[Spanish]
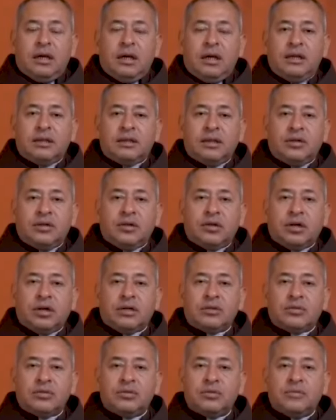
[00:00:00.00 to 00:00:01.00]
El Señor
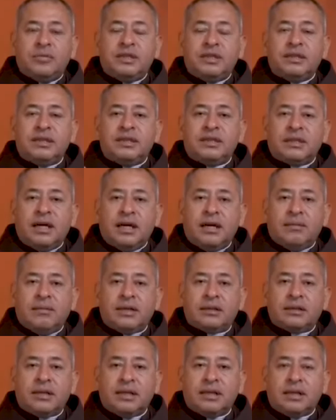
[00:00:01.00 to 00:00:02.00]
Jesús
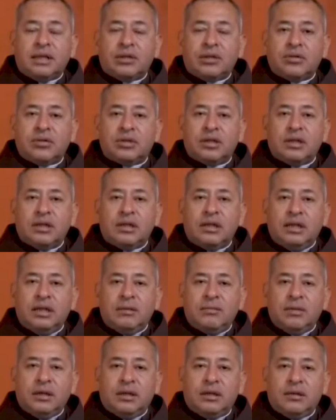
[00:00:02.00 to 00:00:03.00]
visitaba Santa Rosa de
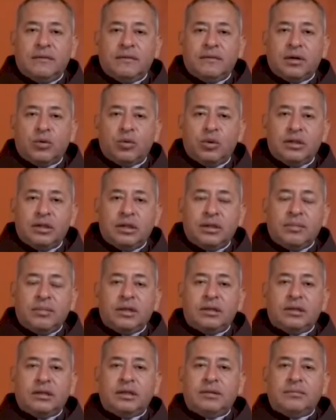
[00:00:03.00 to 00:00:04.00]
Lima
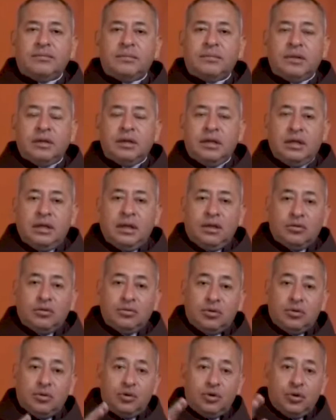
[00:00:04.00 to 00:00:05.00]
frecuentemente. Ella
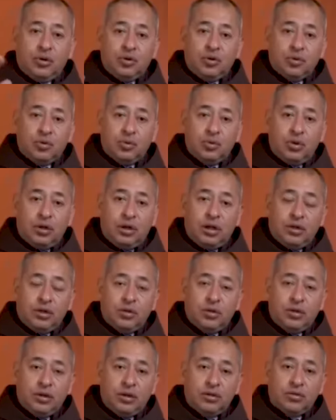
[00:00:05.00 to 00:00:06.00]
construyó con la
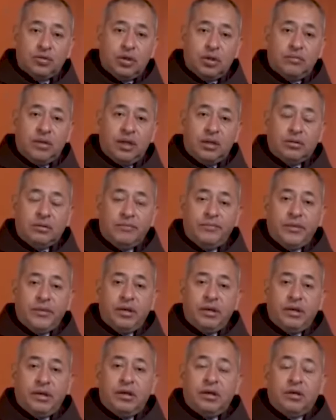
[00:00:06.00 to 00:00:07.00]
ayuda de su hermano
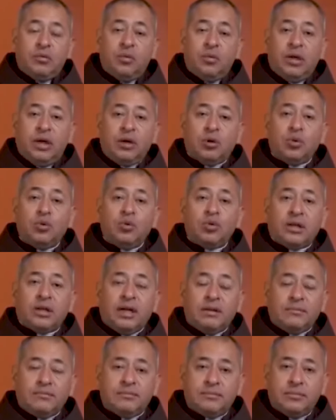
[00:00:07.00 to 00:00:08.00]
una
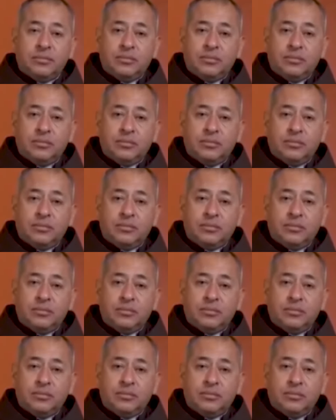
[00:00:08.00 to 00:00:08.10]
gruta,